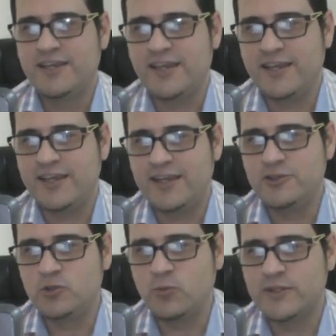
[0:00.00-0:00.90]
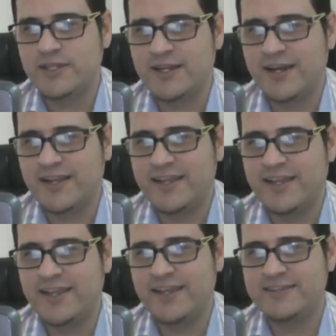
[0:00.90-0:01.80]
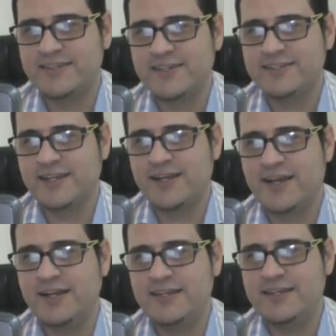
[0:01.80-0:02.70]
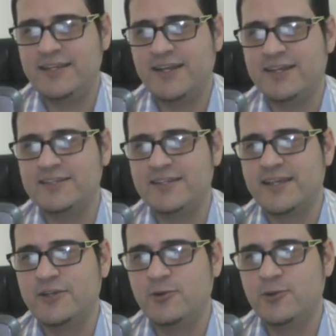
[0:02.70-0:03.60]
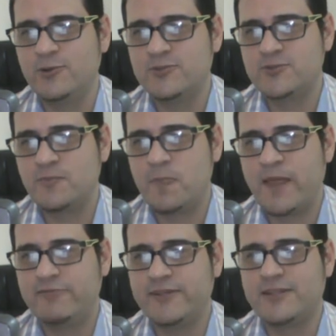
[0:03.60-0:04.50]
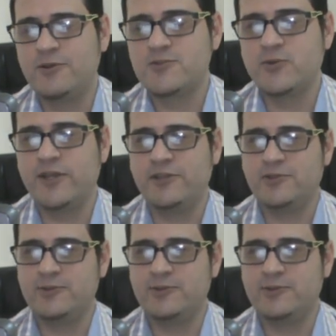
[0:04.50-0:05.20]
que el tubo a atacar es este que está acá y la cantidad de nodos afectados son